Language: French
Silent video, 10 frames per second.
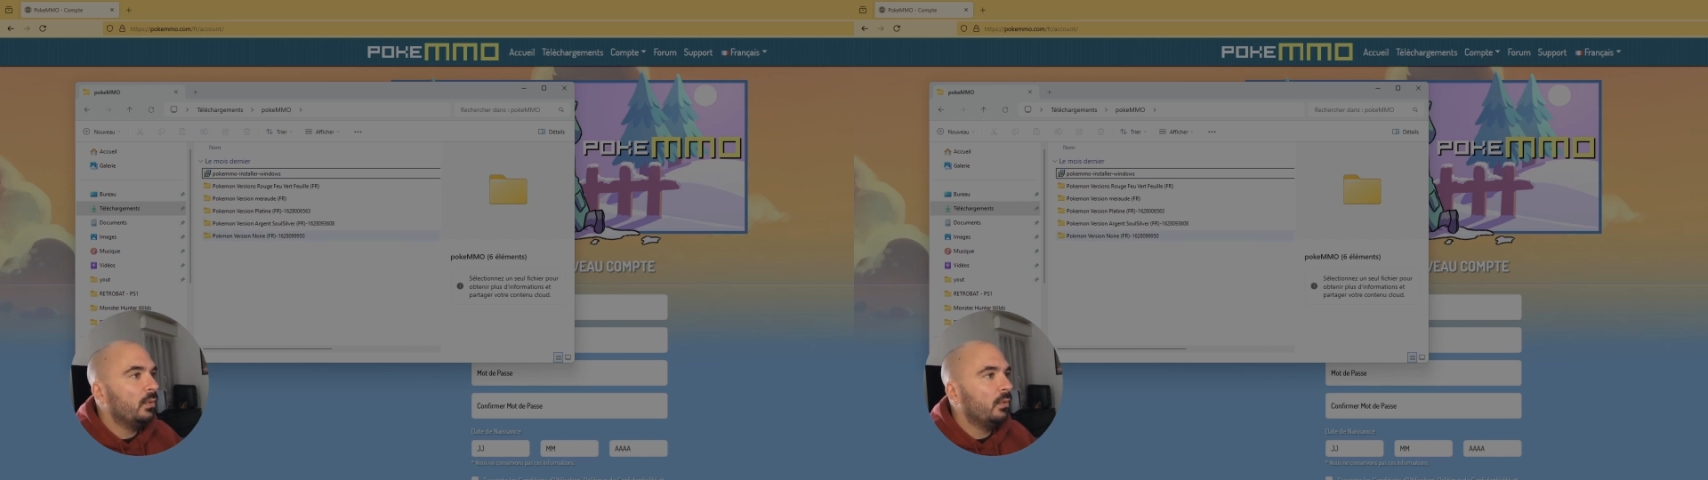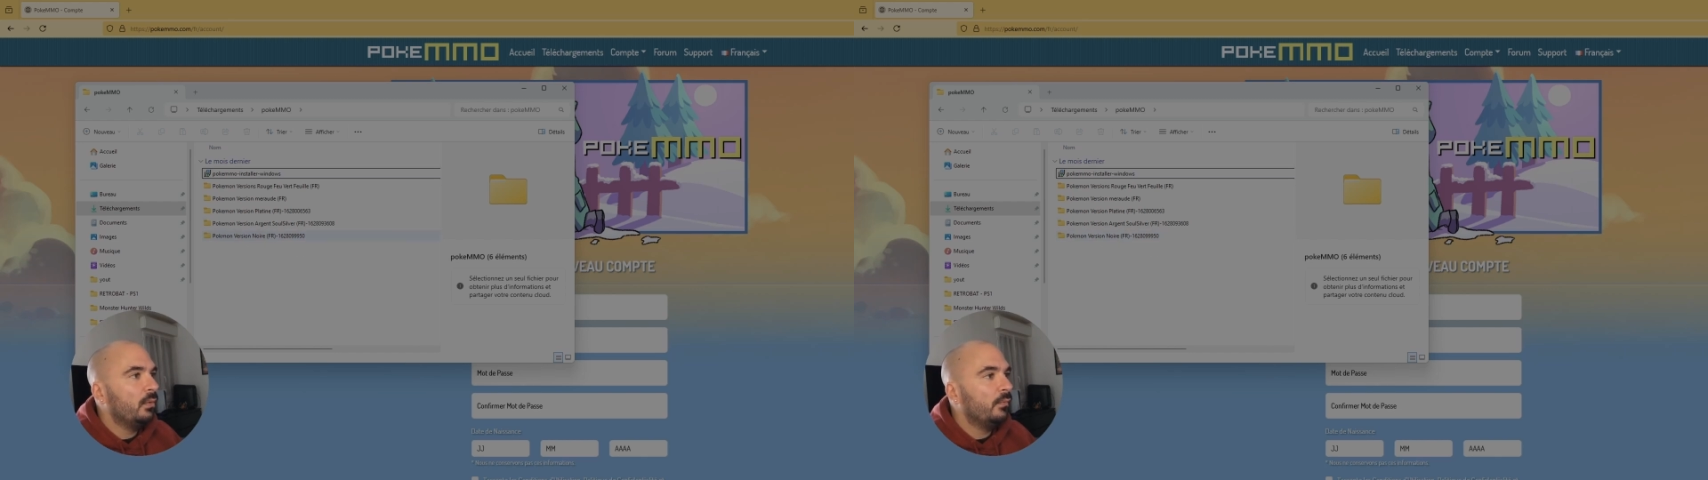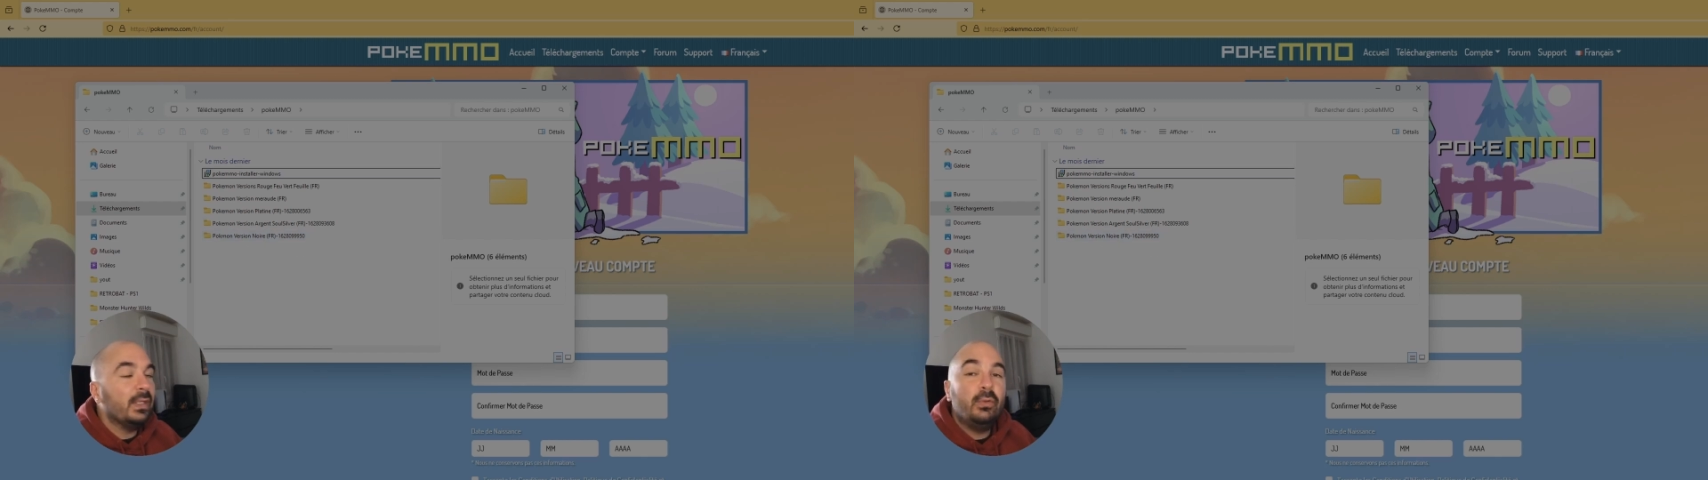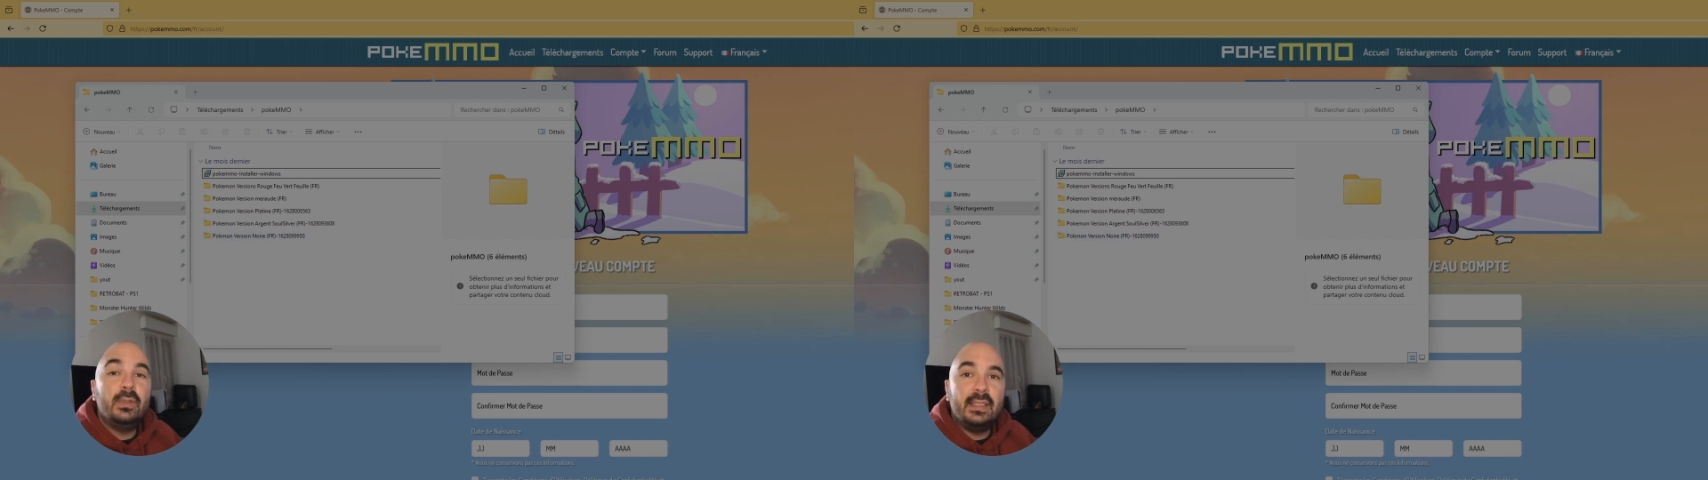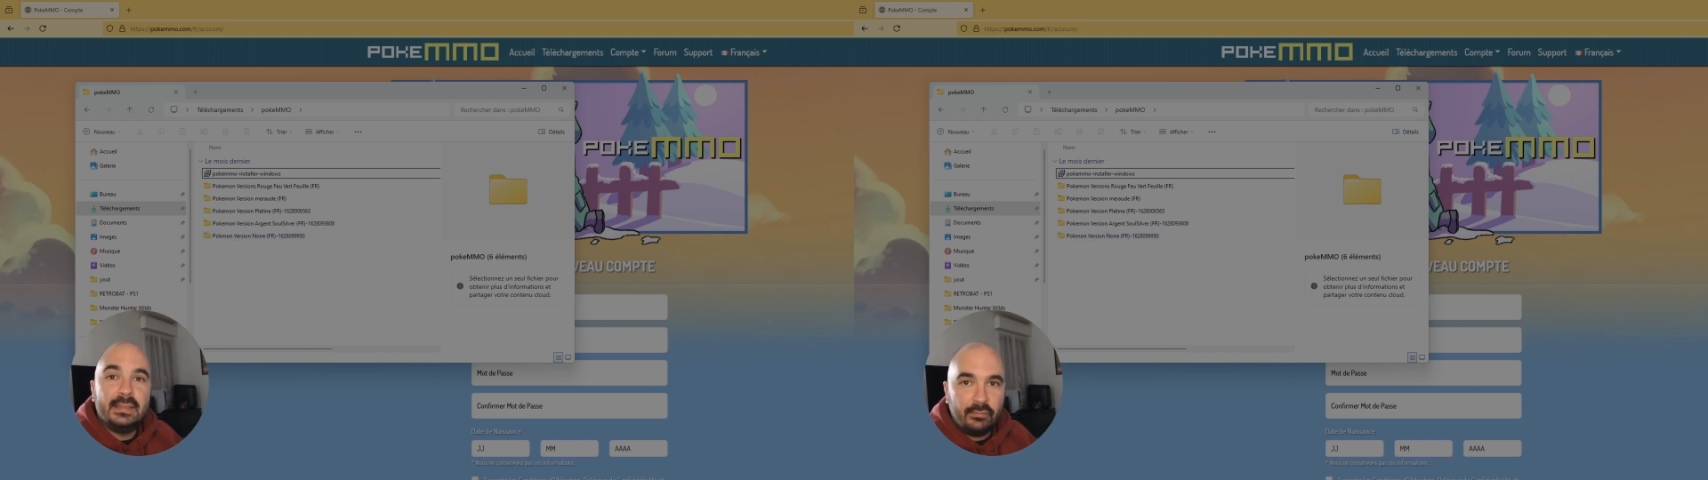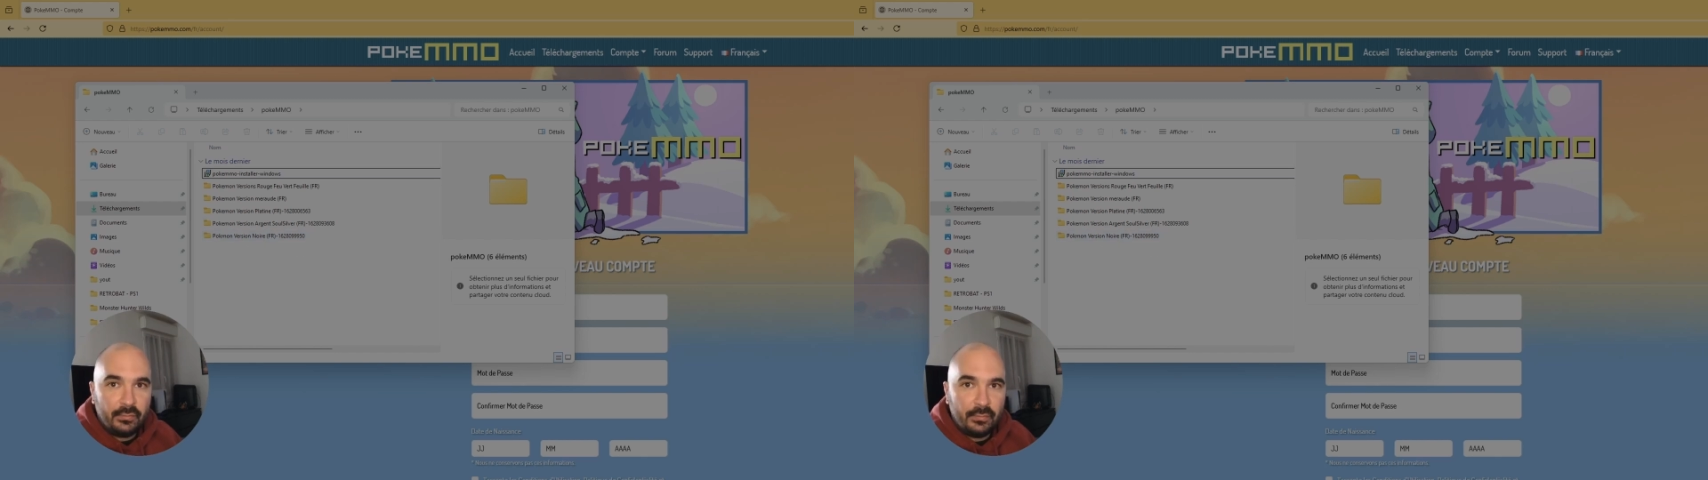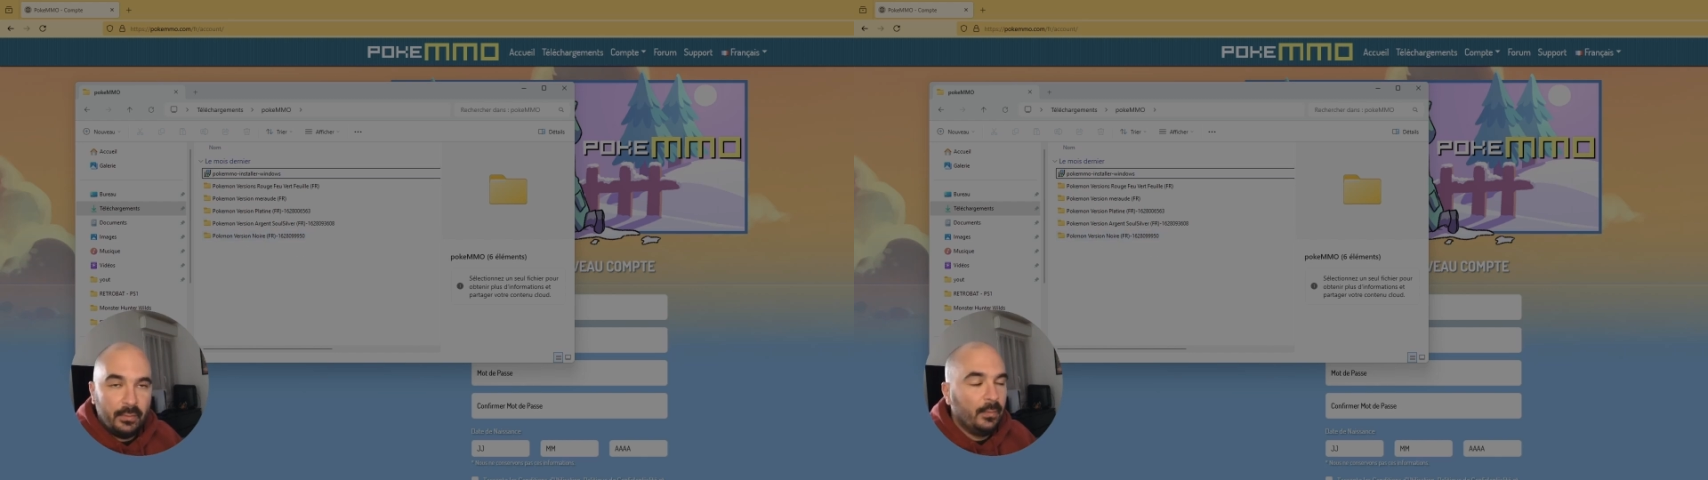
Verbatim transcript: euh, facultatif.